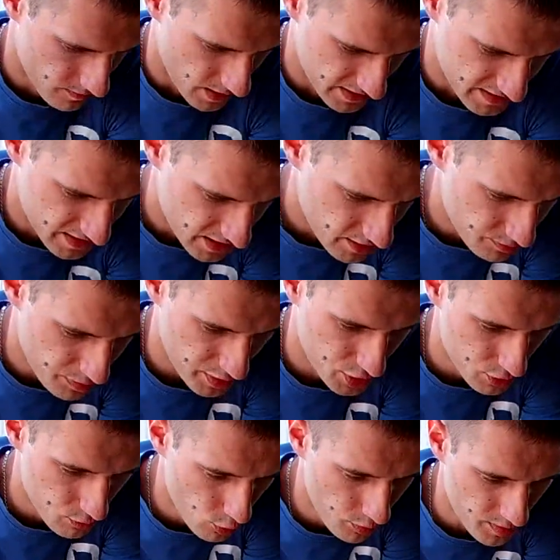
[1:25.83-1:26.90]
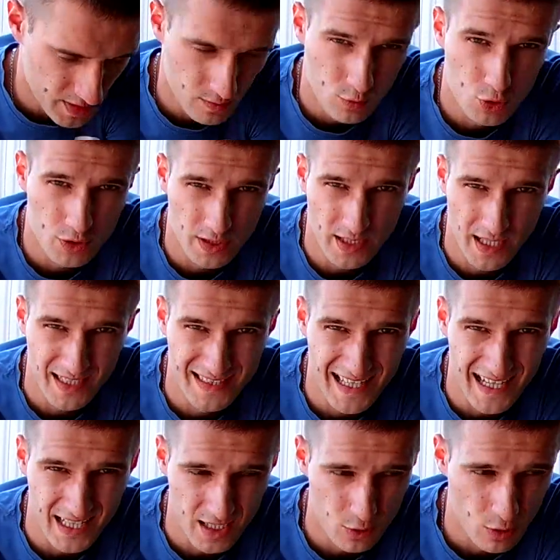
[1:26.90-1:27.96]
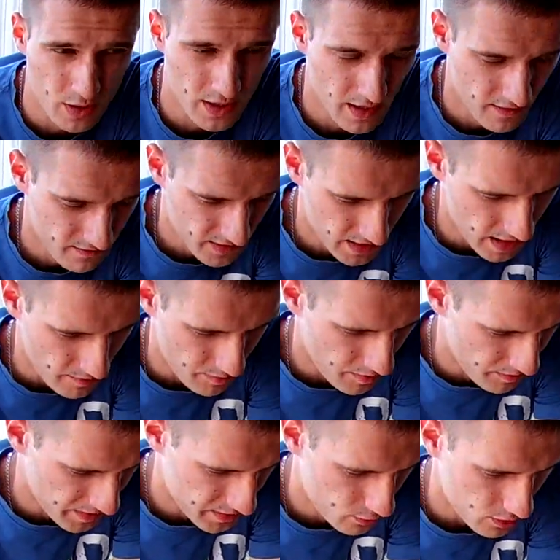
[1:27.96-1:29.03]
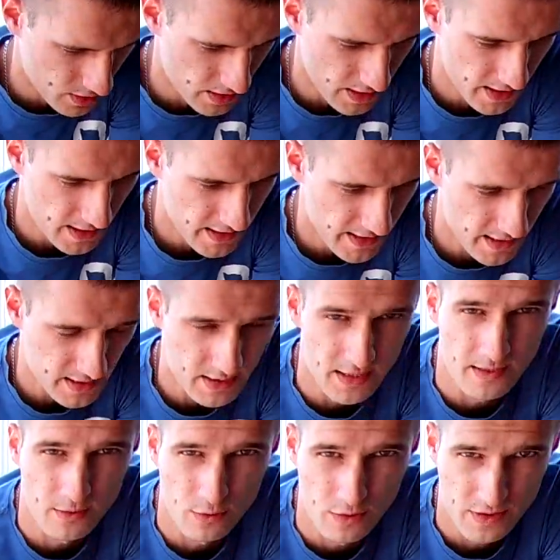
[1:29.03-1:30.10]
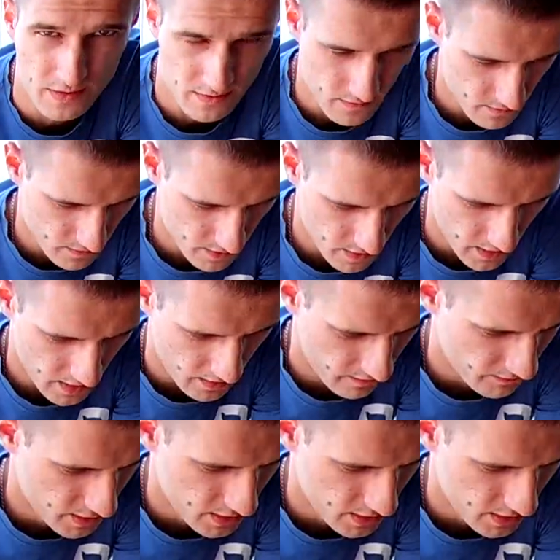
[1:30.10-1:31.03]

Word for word: Остыть почему? Потому что когда холодная вода попадет на коллектор, то есть на